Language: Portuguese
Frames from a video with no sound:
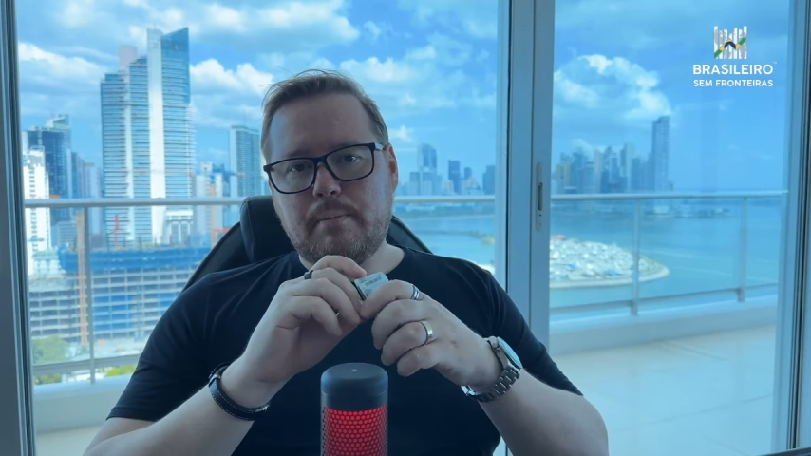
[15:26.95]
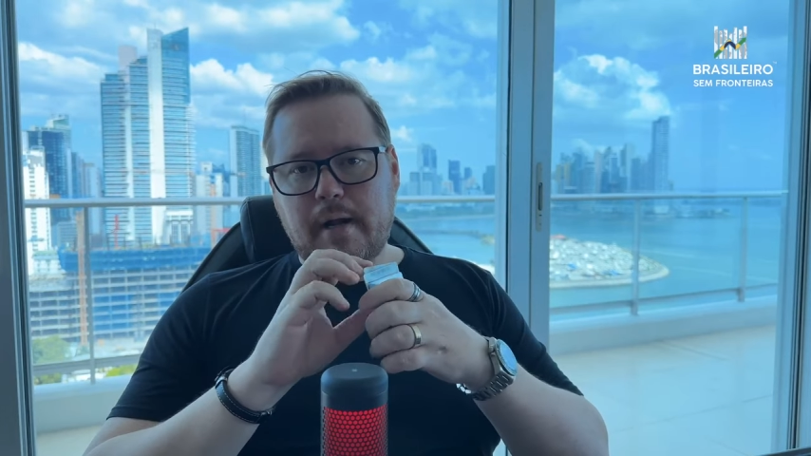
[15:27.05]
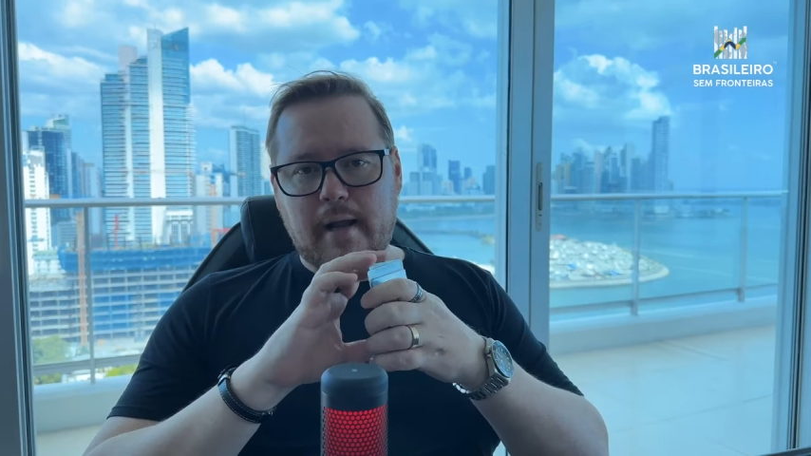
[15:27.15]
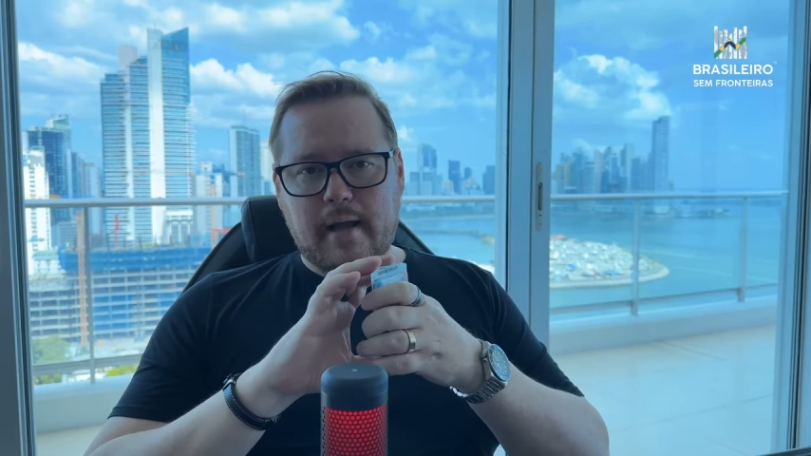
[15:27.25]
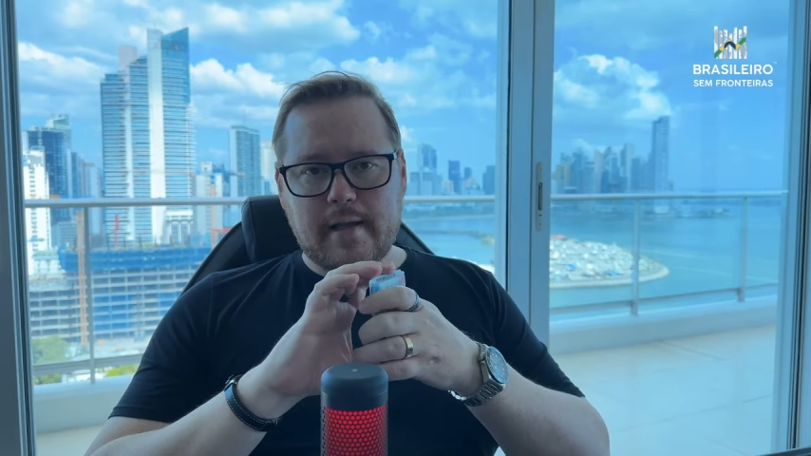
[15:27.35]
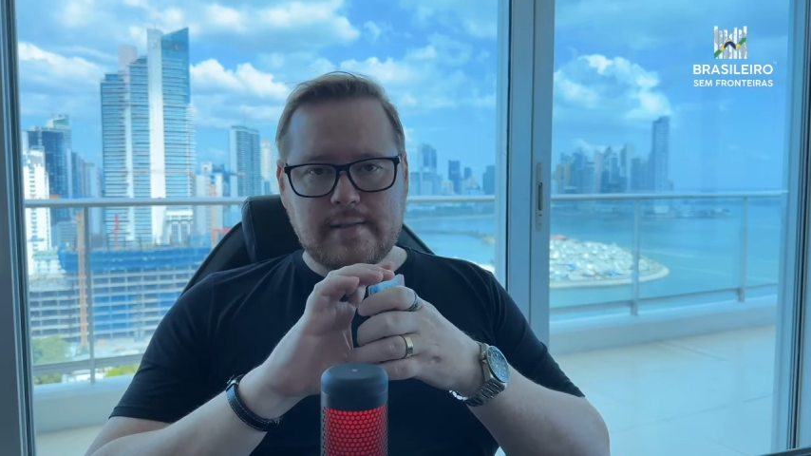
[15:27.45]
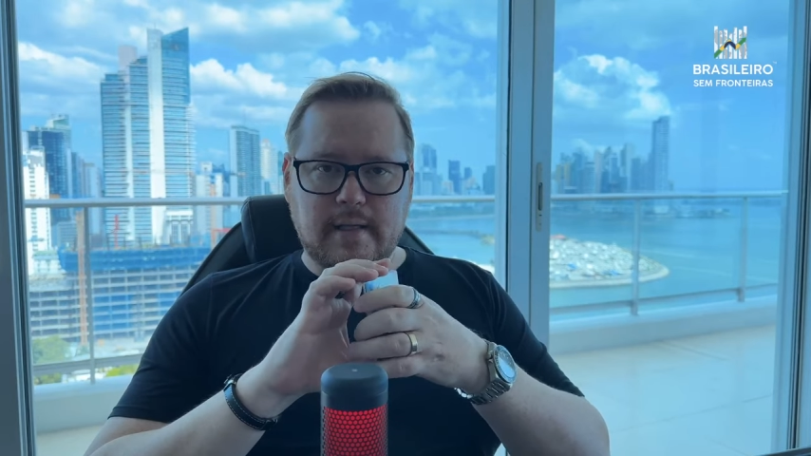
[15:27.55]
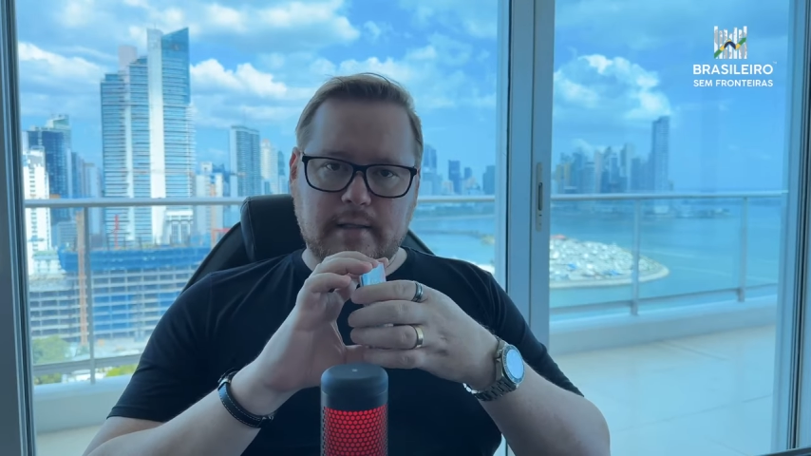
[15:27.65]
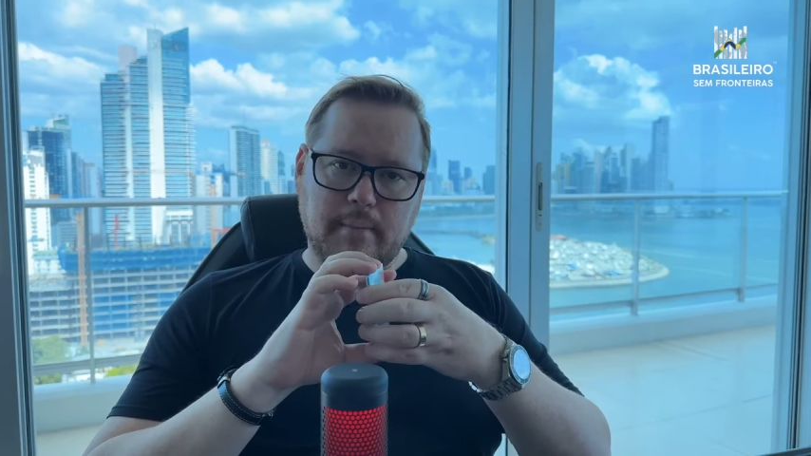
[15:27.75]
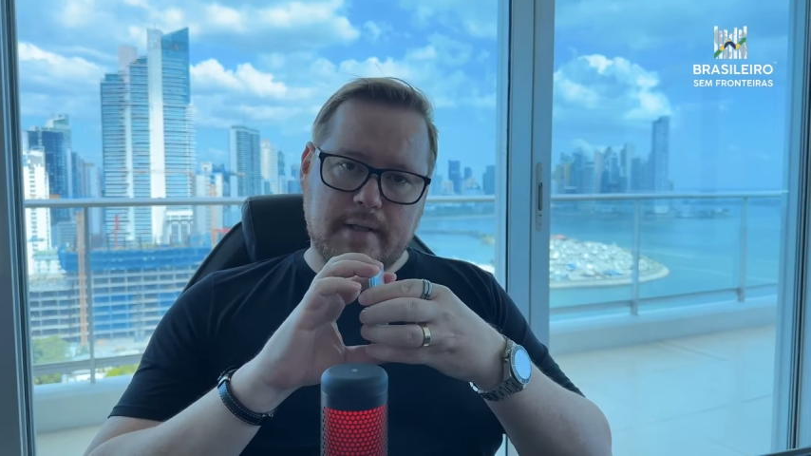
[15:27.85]
para a
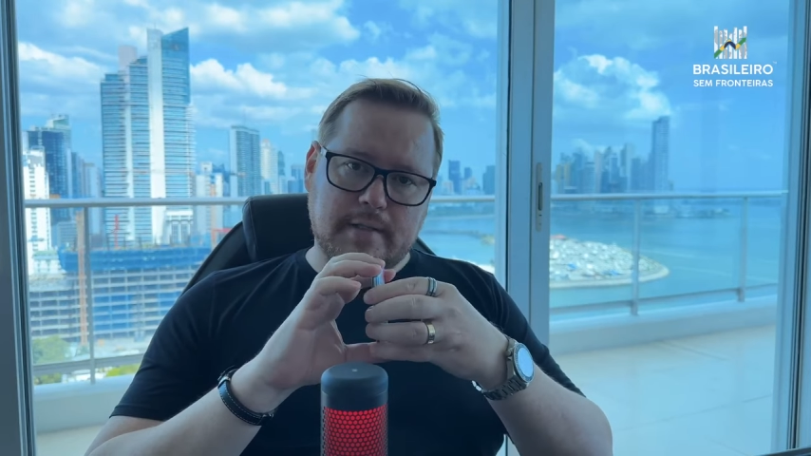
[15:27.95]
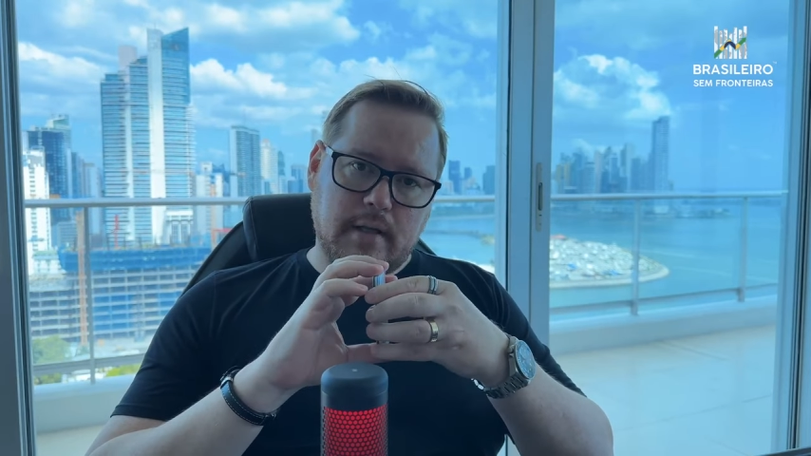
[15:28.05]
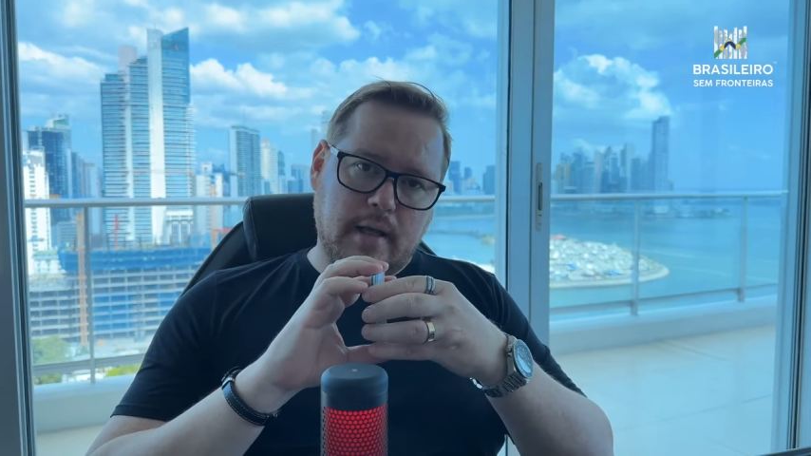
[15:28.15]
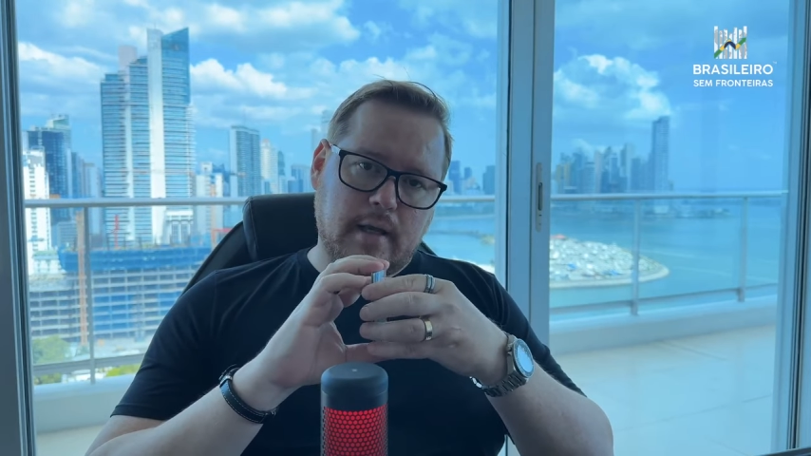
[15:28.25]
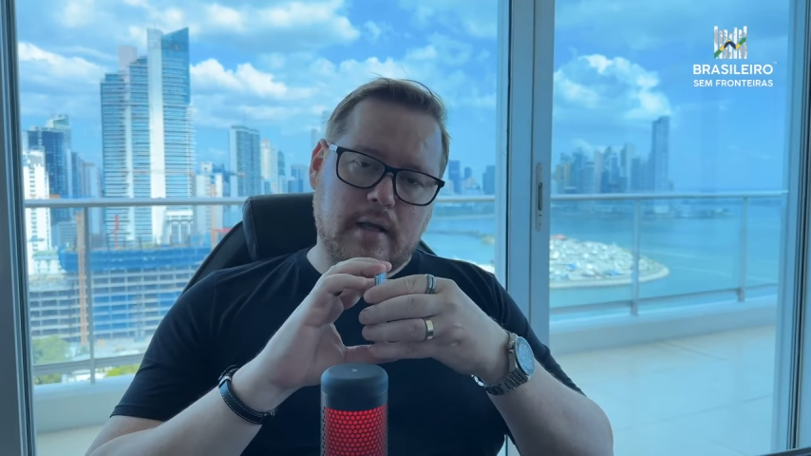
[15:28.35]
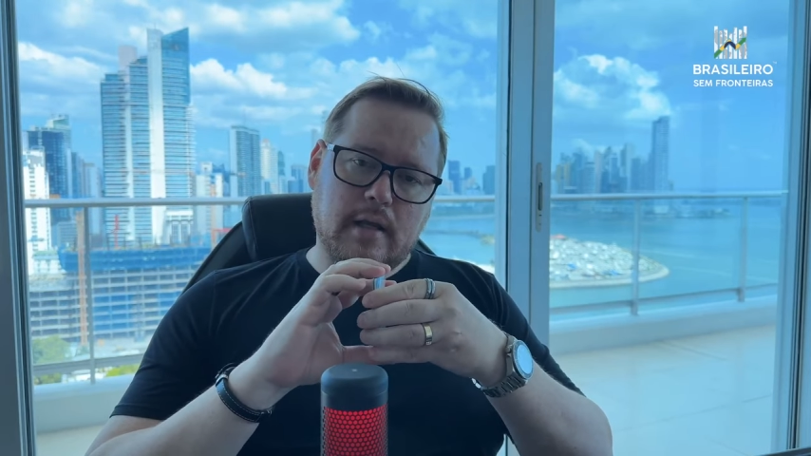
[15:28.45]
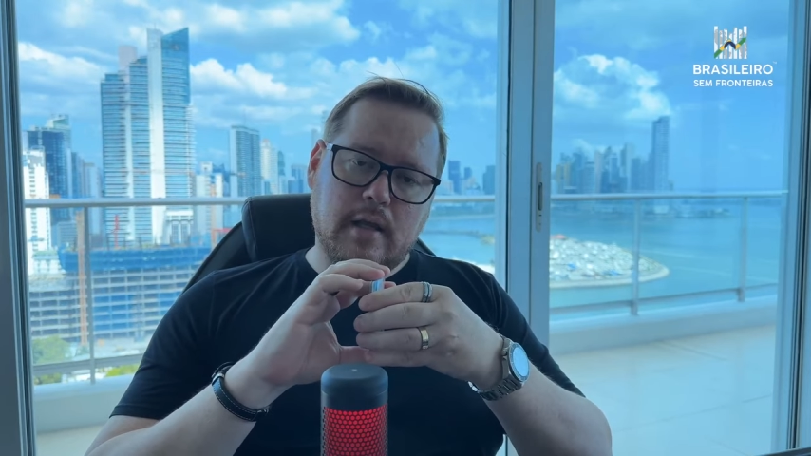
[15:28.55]
Receita Brasileira